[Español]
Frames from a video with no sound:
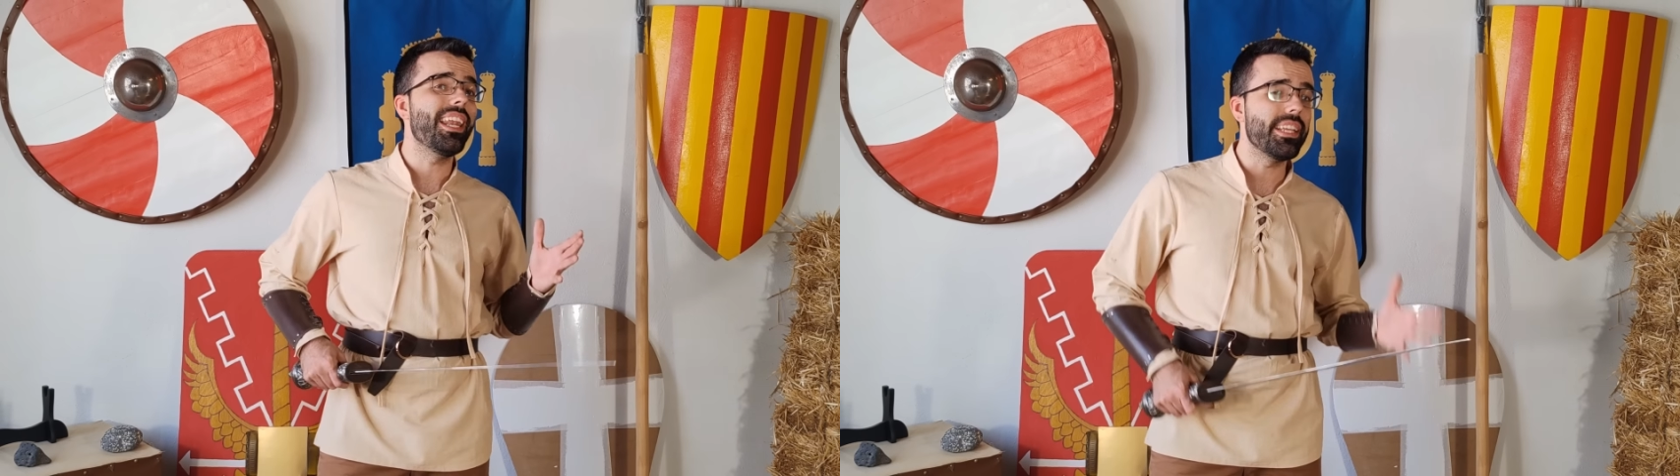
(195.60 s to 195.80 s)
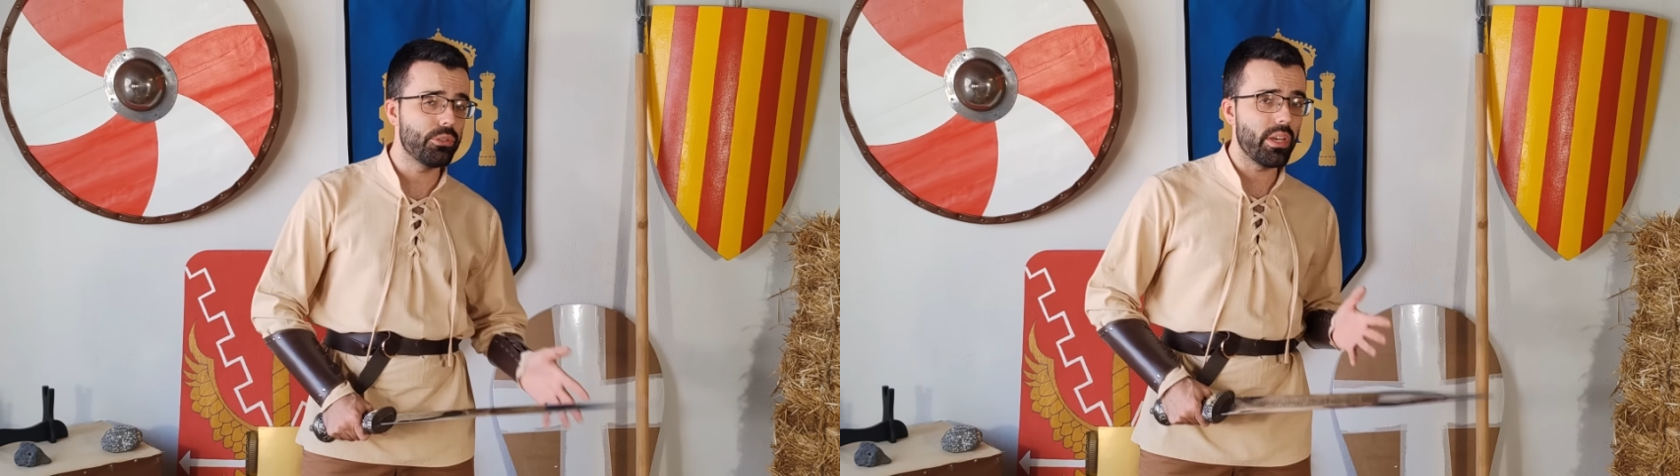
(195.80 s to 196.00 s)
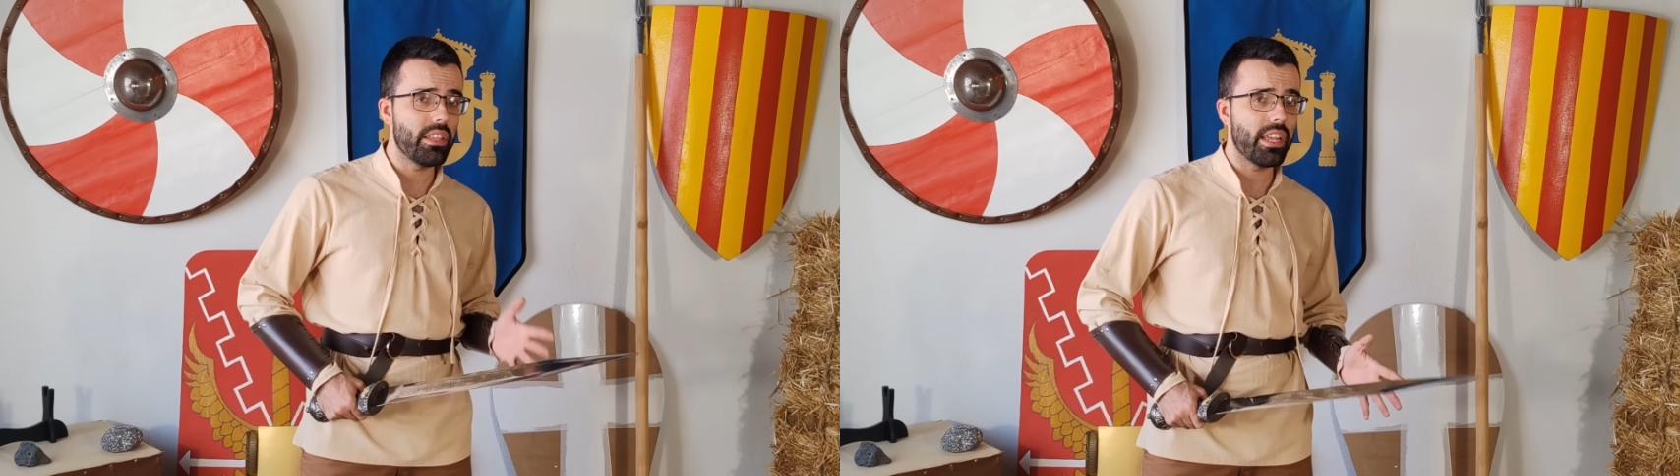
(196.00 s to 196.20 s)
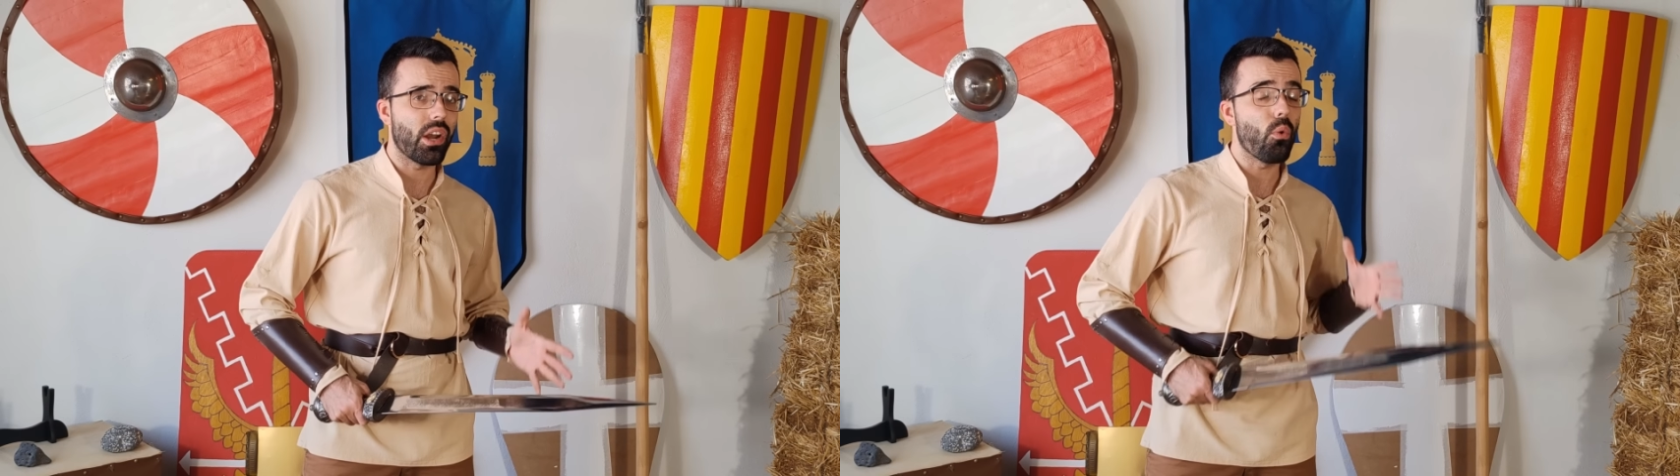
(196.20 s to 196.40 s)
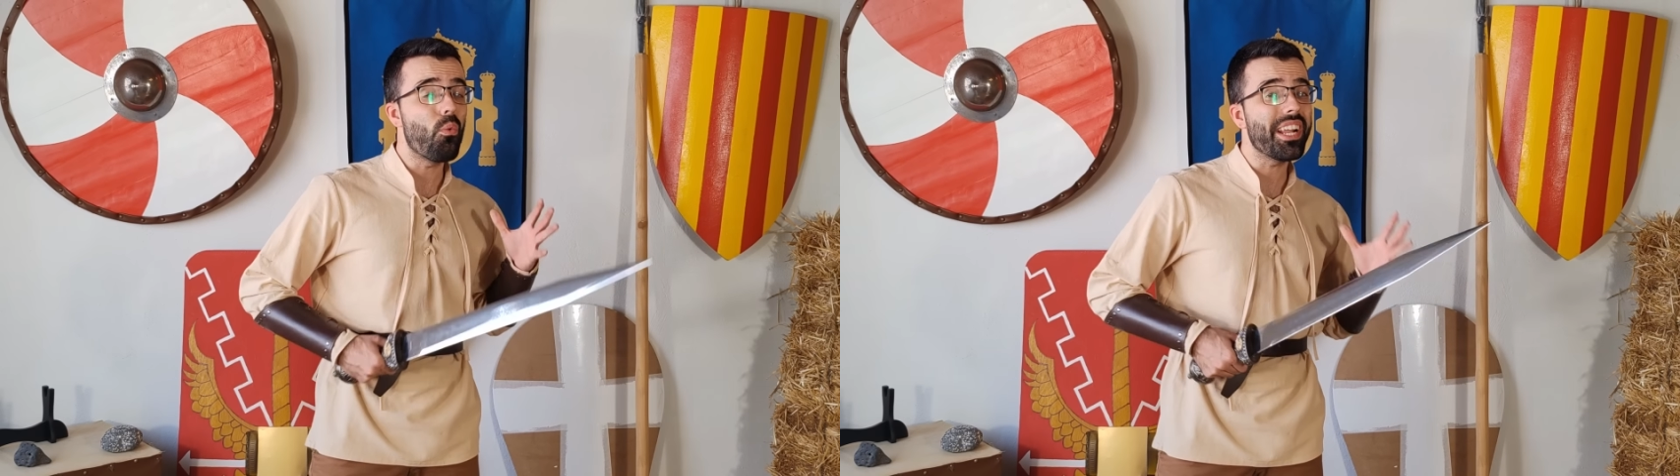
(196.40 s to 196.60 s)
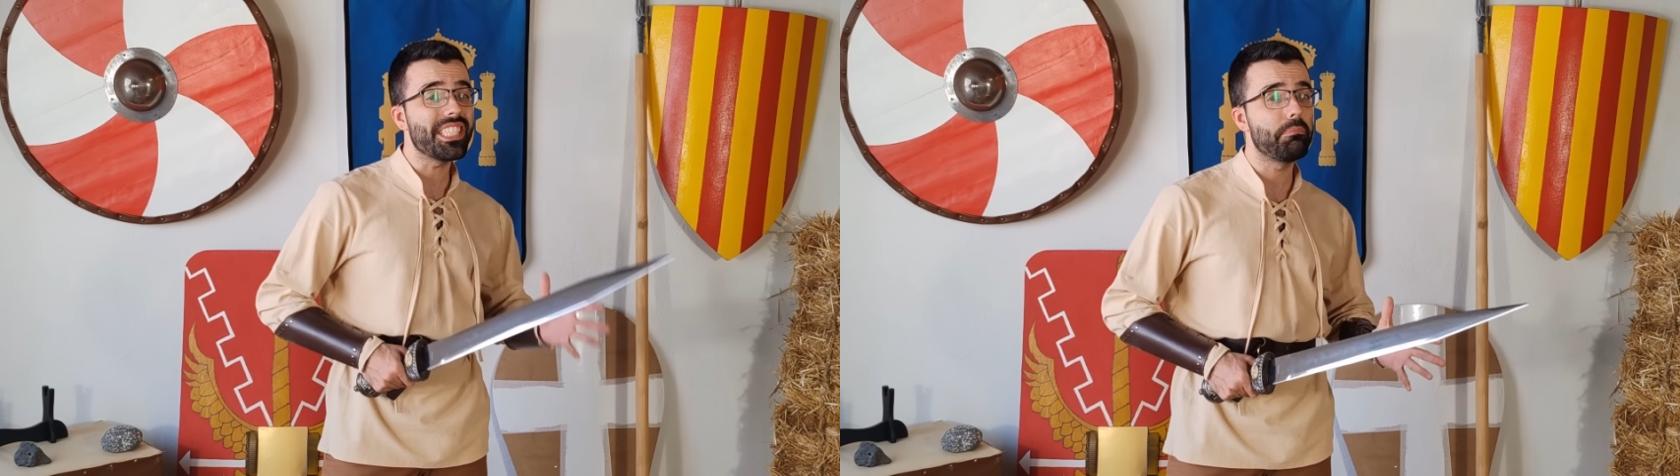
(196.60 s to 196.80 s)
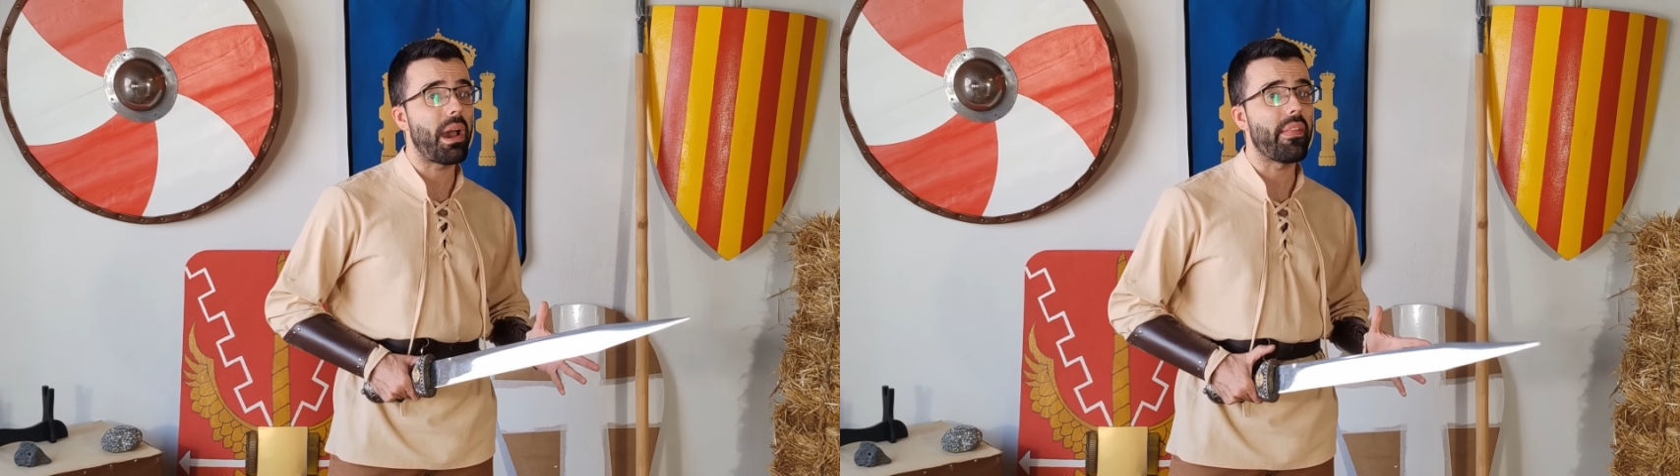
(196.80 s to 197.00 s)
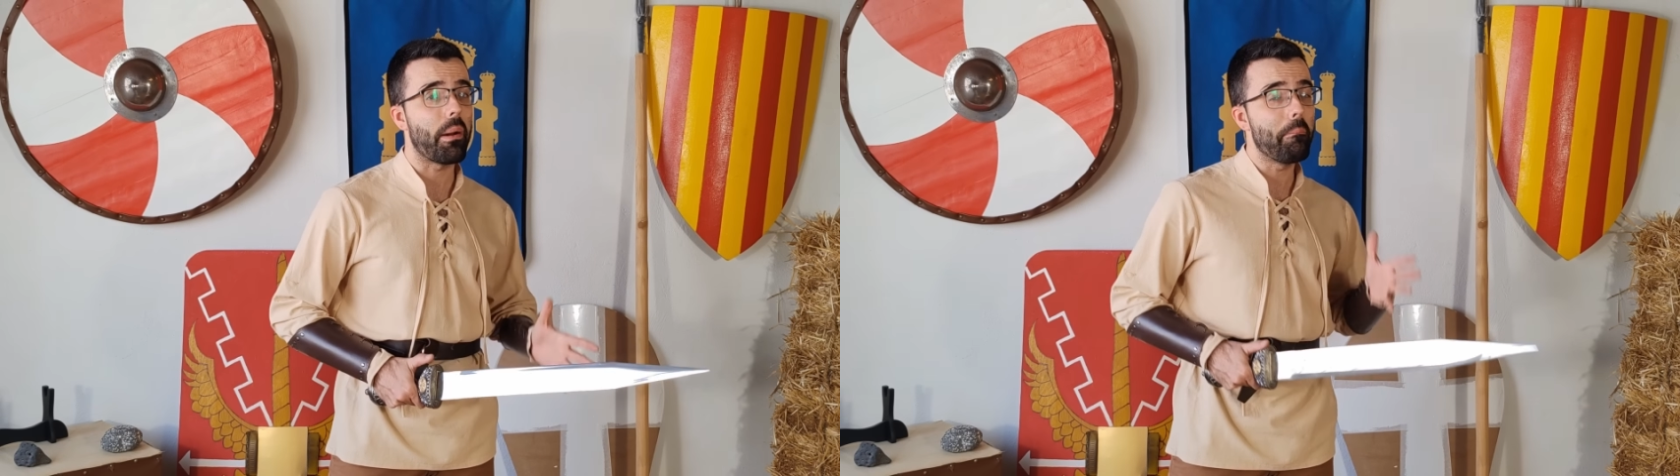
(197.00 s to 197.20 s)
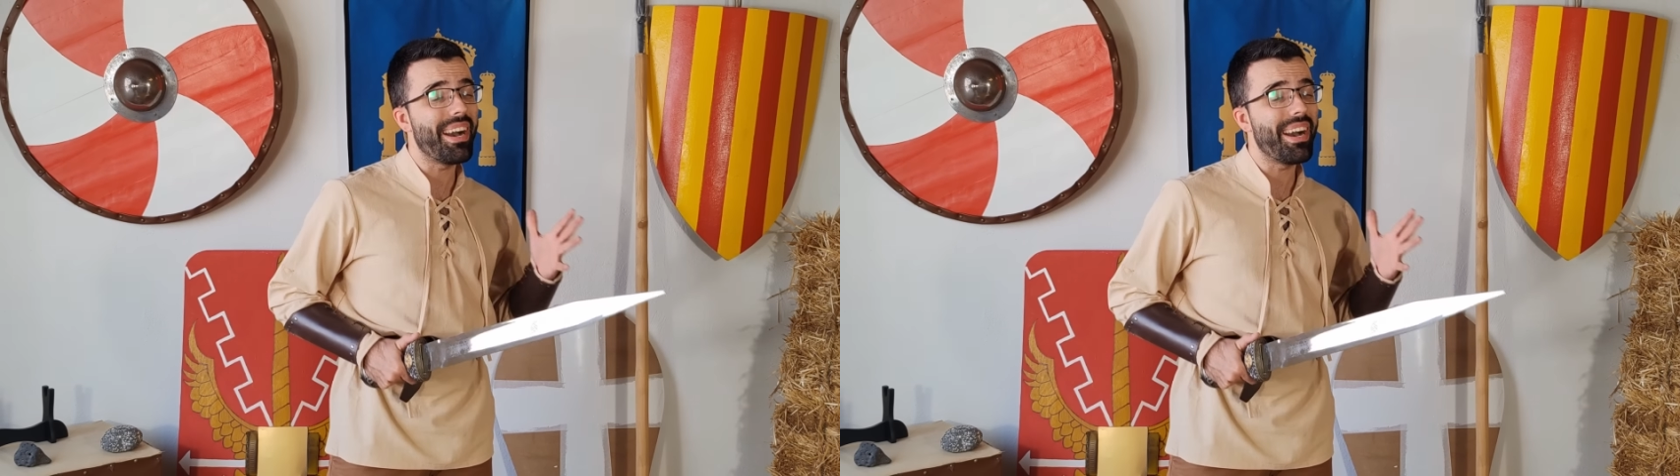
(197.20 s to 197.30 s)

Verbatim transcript: qué el hecho de tener una espada